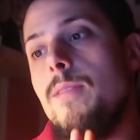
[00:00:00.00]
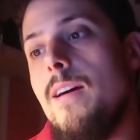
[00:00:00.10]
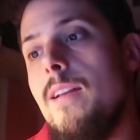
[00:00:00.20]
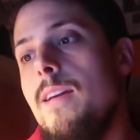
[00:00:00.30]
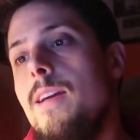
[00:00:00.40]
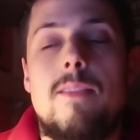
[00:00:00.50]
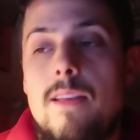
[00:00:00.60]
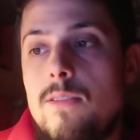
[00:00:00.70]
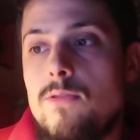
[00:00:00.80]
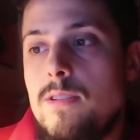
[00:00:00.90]
capitale. È
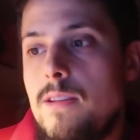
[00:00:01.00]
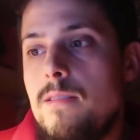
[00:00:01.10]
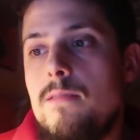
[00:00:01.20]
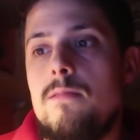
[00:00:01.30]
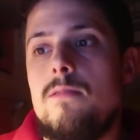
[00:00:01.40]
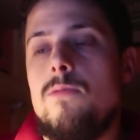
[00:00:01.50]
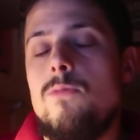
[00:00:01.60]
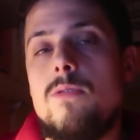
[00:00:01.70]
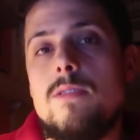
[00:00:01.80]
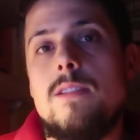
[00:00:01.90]
andata così.
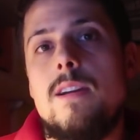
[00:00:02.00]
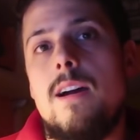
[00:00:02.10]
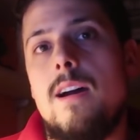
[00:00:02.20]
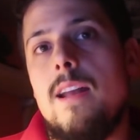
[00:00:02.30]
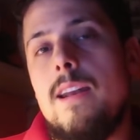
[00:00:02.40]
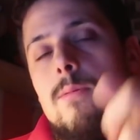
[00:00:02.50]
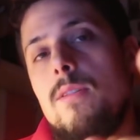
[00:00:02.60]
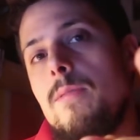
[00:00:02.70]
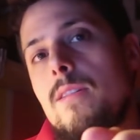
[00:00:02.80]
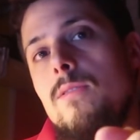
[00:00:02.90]
Comunque sia, a
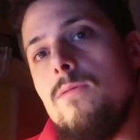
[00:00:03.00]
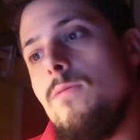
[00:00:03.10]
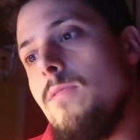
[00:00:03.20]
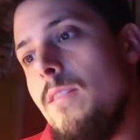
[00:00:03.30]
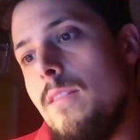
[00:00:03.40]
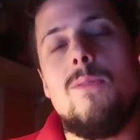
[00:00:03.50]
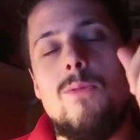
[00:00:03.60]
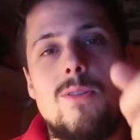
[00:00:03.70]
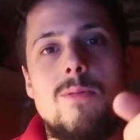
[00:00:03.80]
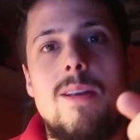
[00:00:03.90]
Napoli perdono tutti.
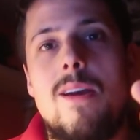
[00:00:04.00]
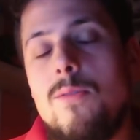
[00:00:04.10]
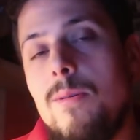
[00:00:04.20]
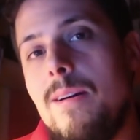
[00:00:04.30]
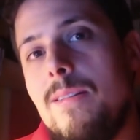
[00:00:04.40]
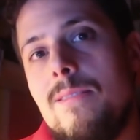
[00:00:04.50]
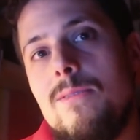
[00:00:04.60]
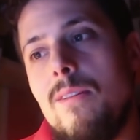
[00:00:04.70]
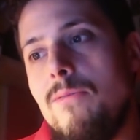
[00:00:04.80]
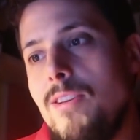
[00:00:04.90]
Comunque domani a Roma
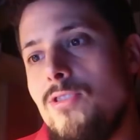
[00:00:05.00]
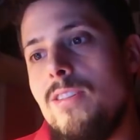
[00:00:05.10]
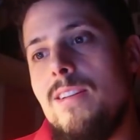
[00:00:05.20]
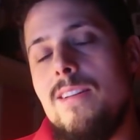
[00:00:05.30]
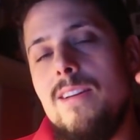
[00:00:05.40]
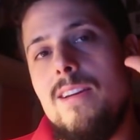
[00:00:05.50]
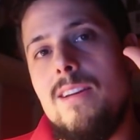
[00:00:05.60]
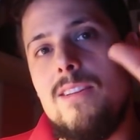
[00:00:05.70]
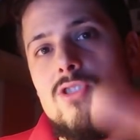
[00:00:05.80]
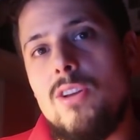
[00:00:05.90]
dovrà vincere.
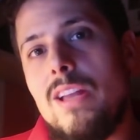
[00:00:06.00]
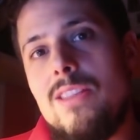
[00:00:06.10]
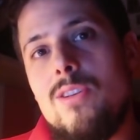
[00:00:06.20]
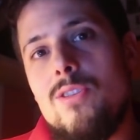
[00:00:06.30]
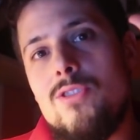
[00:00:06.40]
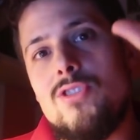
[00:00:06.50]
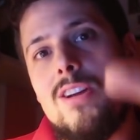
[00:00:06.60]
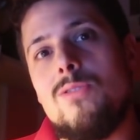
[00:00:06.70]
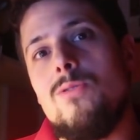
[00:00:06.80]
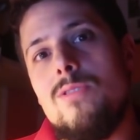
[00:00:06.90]
Ciao Tattico,
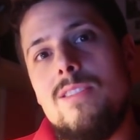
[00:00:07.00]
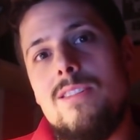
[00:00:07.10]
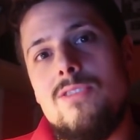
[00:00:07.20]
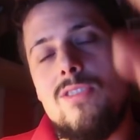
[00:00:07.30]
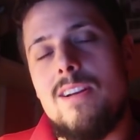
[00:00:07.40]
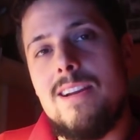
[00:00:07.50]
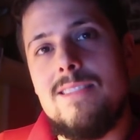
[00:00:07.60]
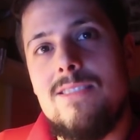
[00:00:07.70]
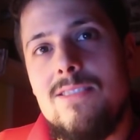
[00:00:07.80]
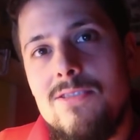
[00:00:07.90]
ciao a tutti, ciao
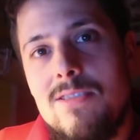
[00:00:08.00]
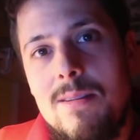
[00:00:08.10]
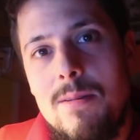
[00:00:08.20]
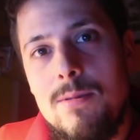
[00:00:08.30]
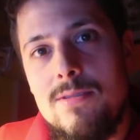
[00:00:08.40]
ragazzi, ci vediamo alla